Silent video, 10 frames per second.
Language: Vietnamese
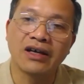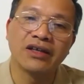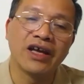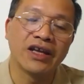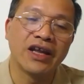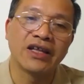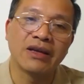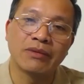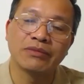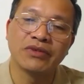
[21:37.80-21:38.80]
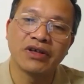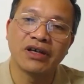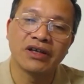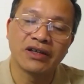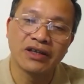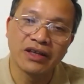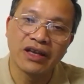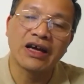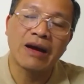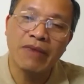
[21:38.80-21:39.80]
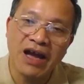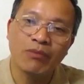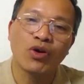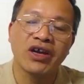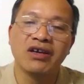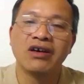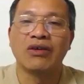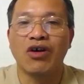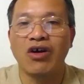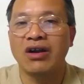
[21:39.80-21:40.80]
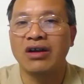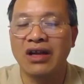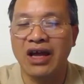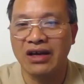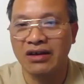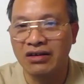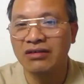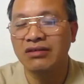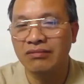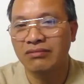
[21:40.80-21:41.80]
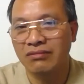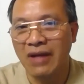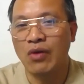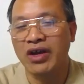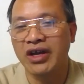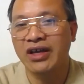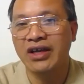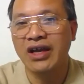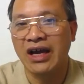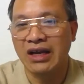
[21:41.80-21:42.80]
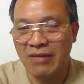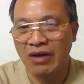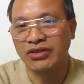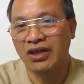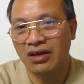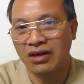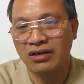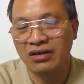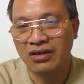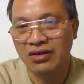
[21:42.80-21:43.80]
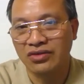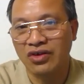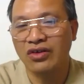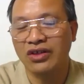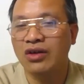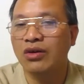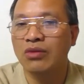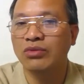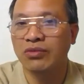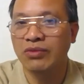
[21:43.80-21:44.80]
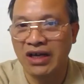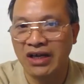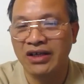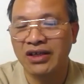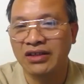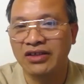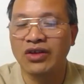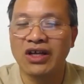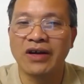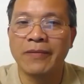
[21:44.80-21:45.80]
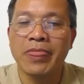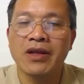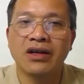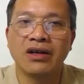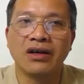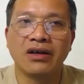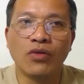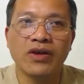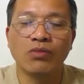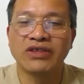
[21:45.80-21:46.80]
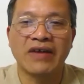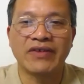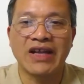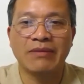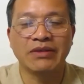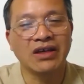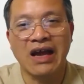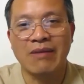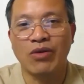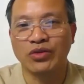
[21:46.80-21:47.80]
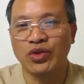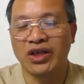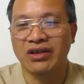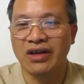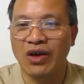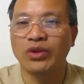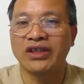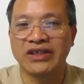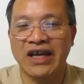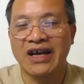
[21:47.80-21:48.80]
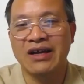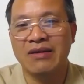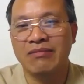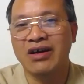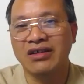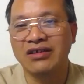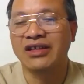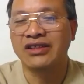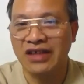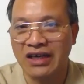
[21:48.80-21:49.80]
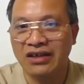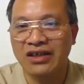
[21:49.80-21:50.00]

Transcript: để để nhằm uh, ám hại một cái người nào đó là đứng bảo kê hay là bảo trợ cho công ty sông đà này thì cho đây là ờ, đối với cộng sản việt nam thì tất cả mọi chuyện đều có thể ra mà gần như là chắc chắn